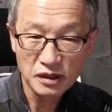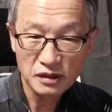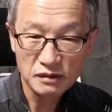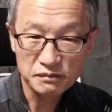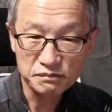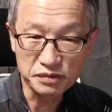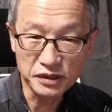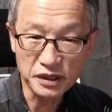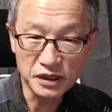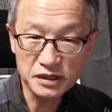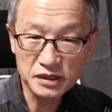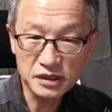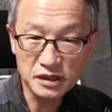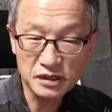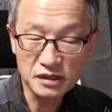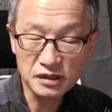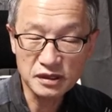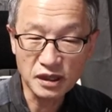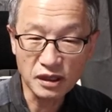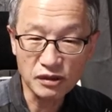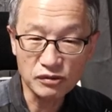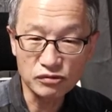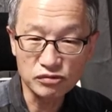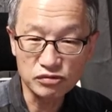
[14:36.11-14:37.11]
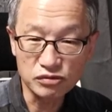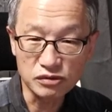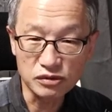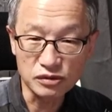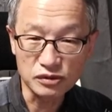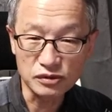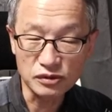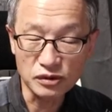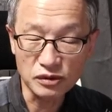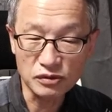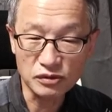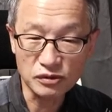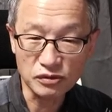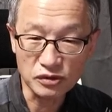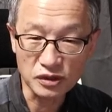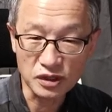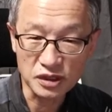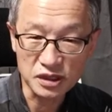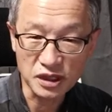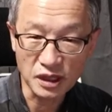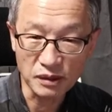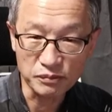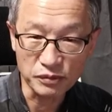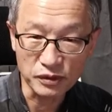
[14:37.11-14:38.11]
비행기를 타고 울릉도를 또
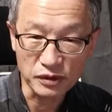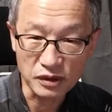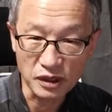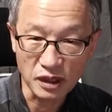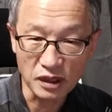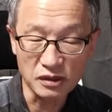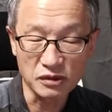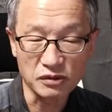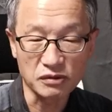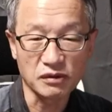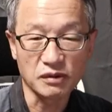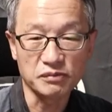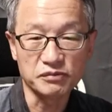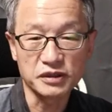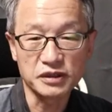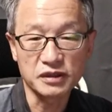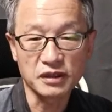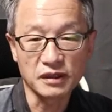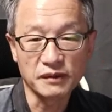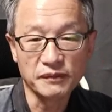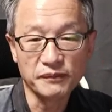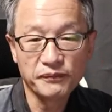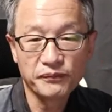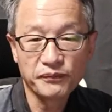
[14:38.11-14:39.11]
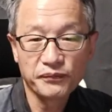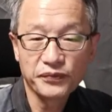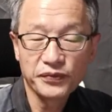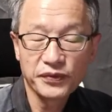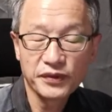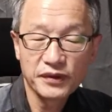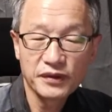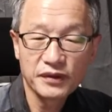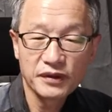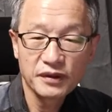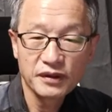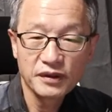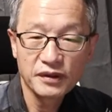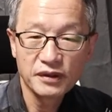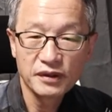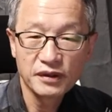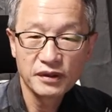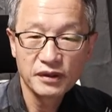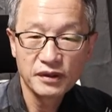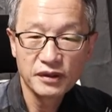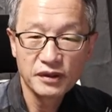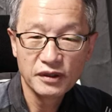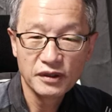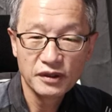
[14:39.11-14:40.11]
다시 한번 가려고 합니다.
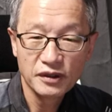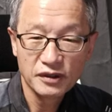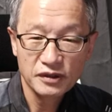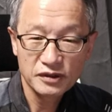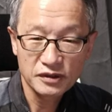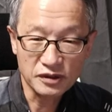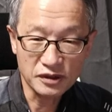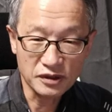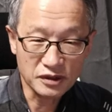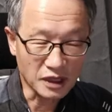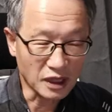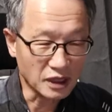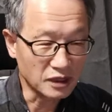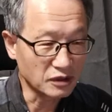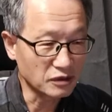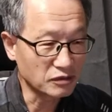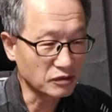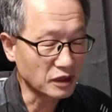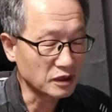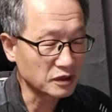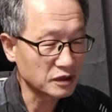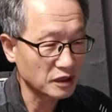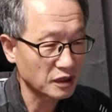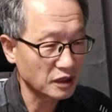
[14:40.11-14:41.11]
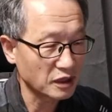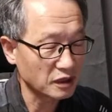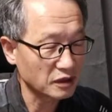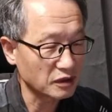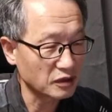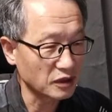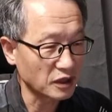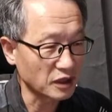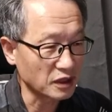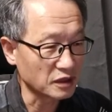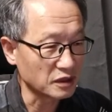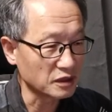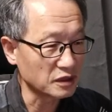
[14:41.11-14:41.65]
그게 가려고 하는 게 그게